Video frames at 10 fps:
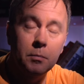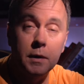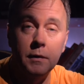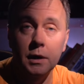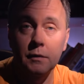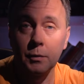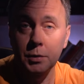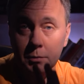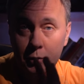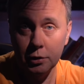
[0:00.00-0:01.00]
Привет. В
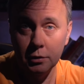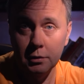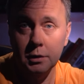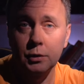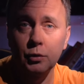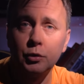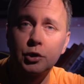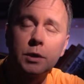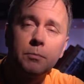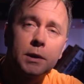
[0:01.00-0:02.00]
общем, еще эту
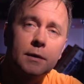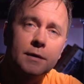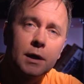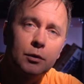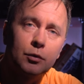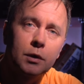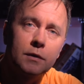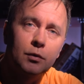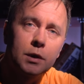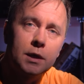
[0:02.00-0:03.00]
лошадь потаскают
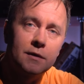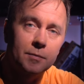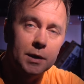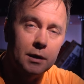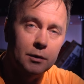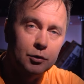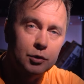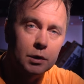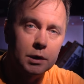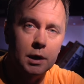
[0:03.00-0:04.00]
туда-сюда, несмотря на то,
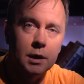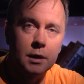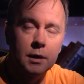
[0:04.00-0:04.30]
что она